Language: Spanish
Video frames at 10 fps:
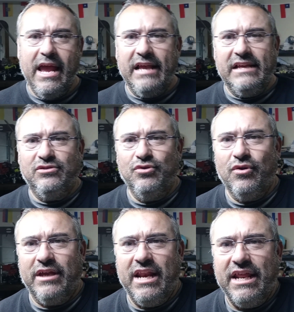Eso
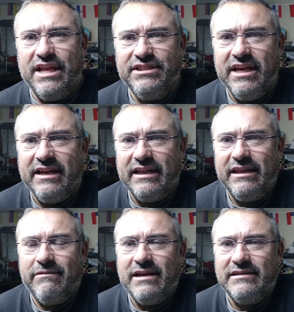no quiere decir que
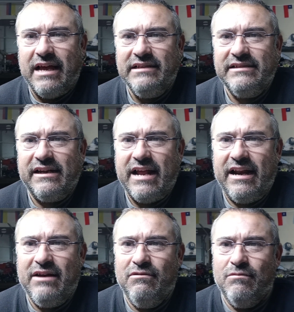te vas a
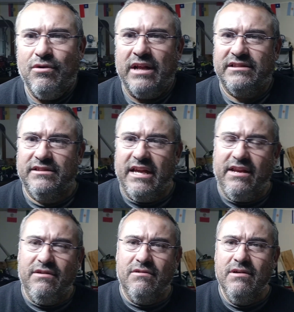encerrar en un
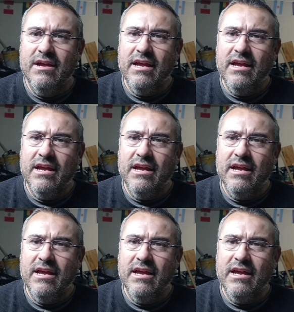monasterio,